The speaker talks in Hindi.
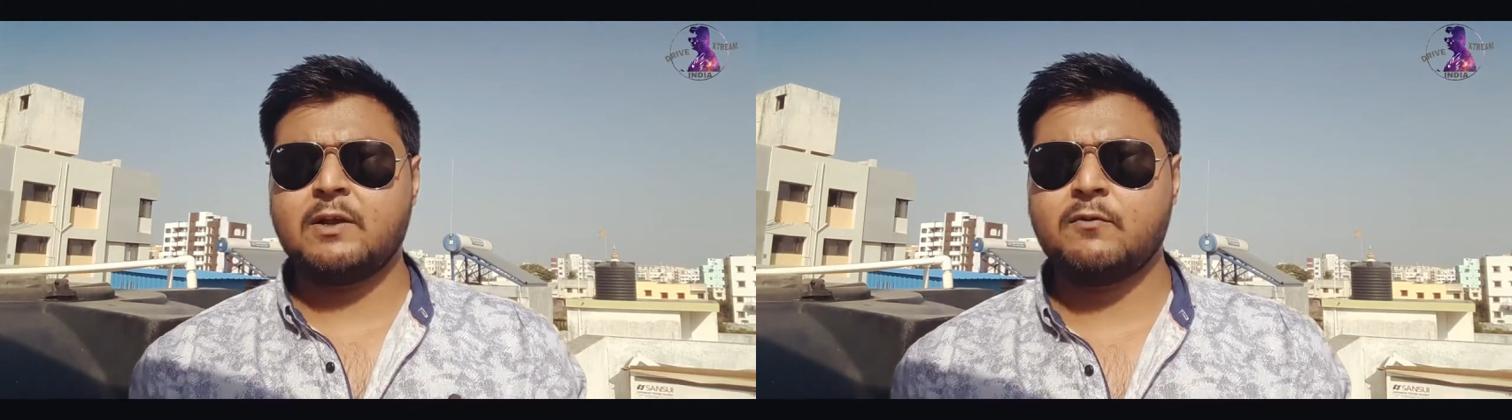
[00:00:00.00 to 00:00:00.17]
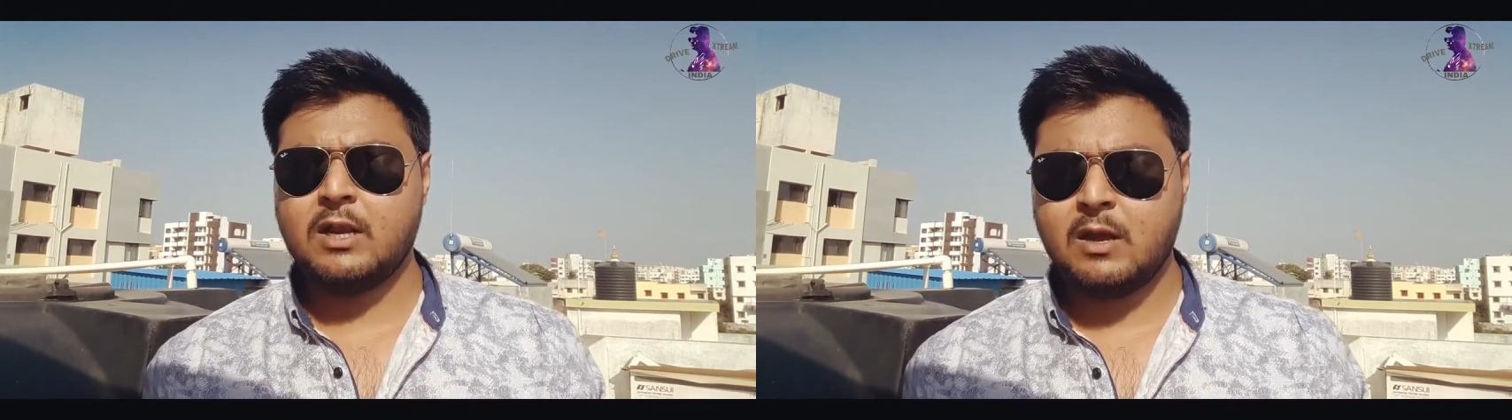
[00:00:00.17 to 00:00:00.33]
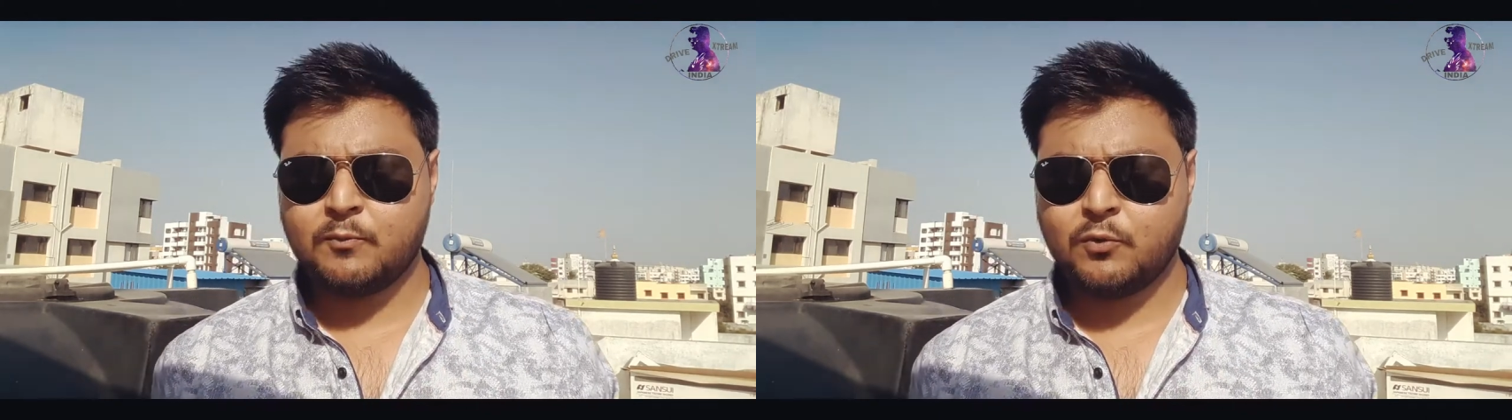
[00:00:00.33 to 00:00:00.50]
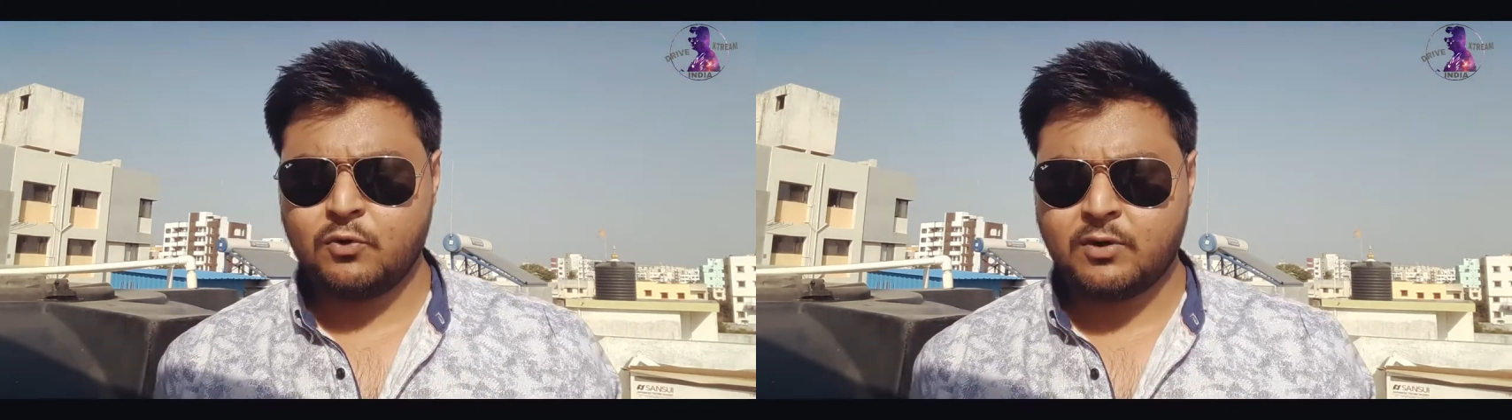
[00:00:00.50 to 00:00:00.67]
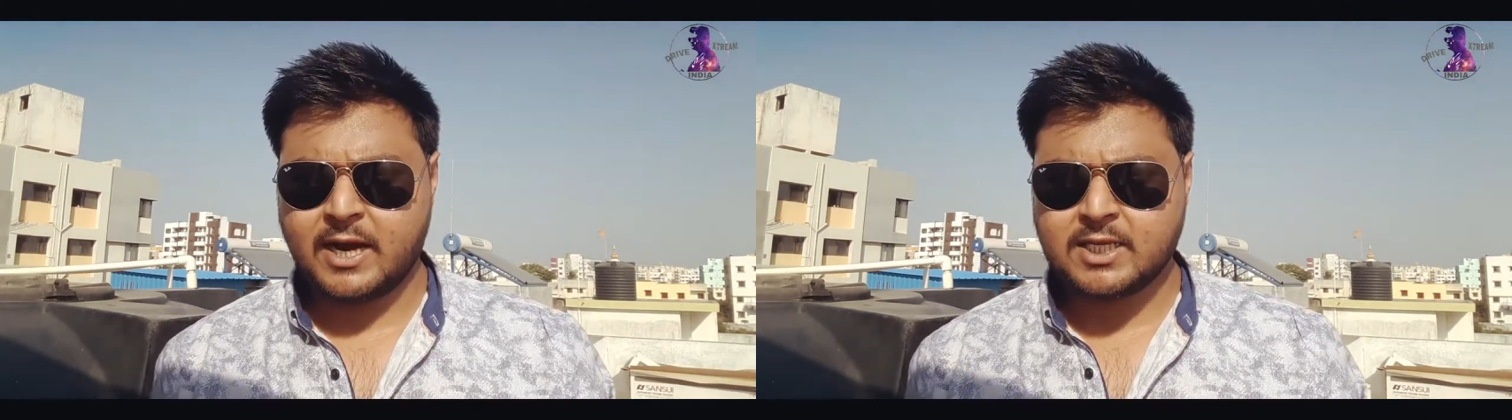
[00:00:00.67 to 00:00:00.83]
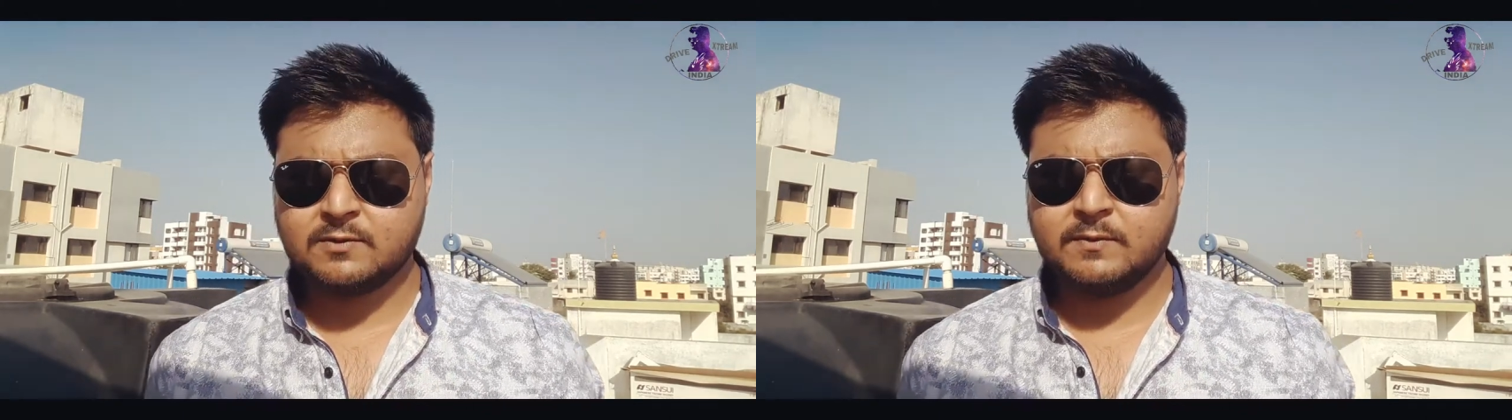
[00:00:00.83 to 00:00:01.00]
मैनुअल आपको
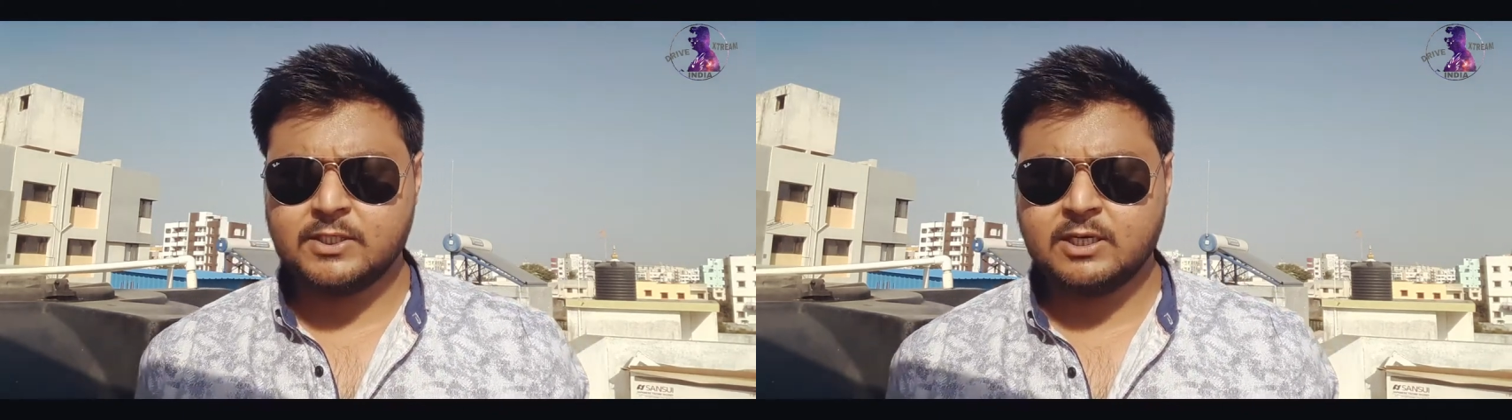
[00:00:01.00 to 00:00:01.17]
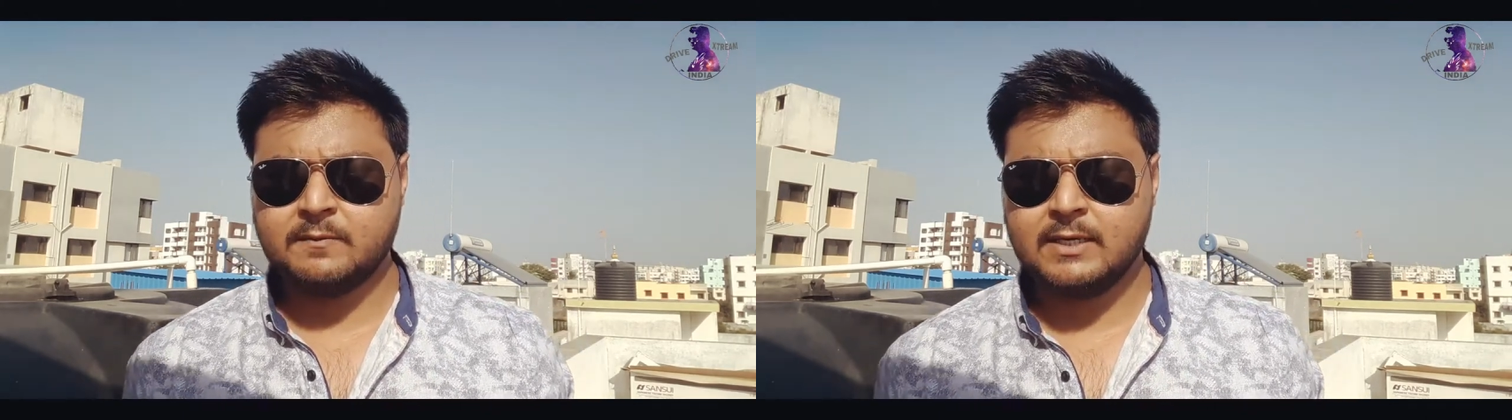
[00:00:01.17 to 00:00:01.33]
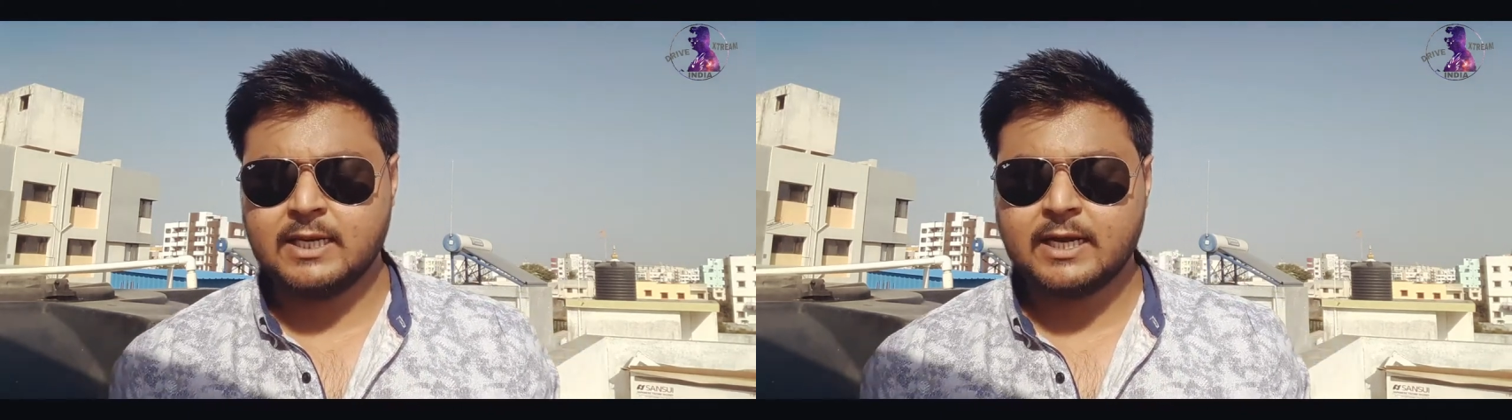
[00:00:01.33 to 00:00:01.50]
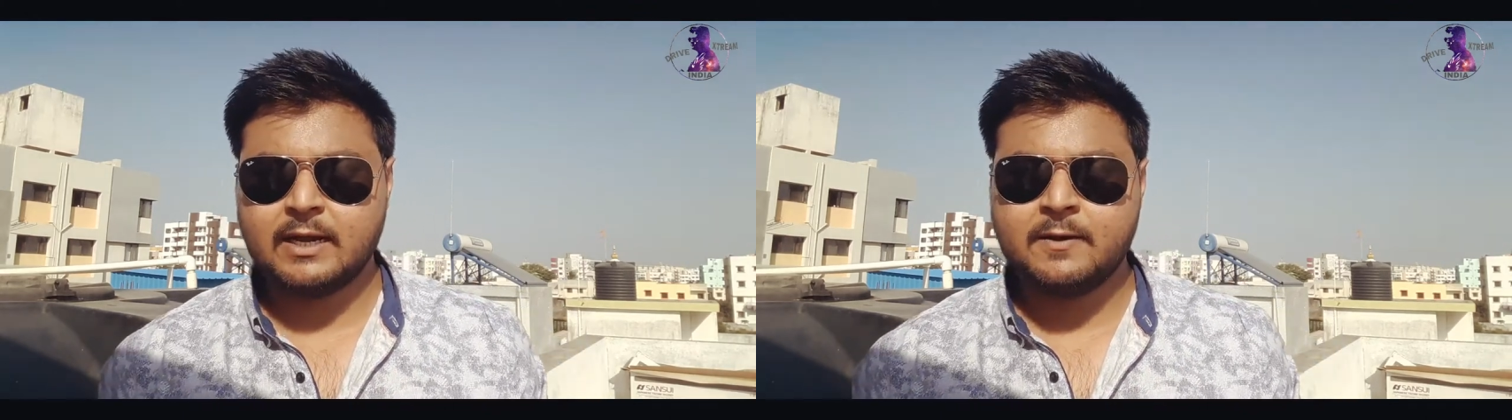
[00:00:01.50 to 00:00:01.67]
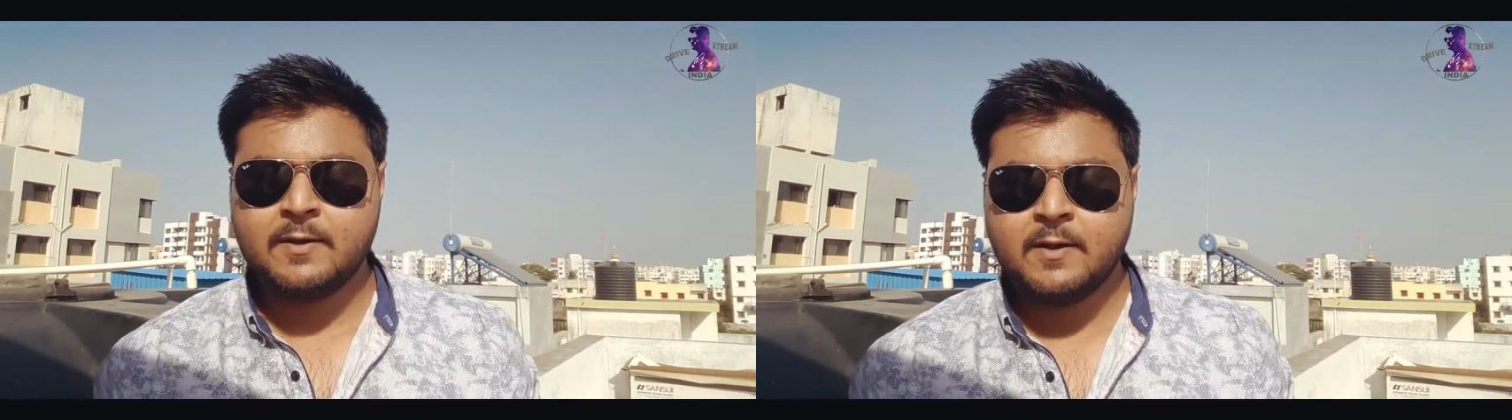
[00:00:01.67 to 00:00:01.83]
ट्रांसमिशन मिलेगा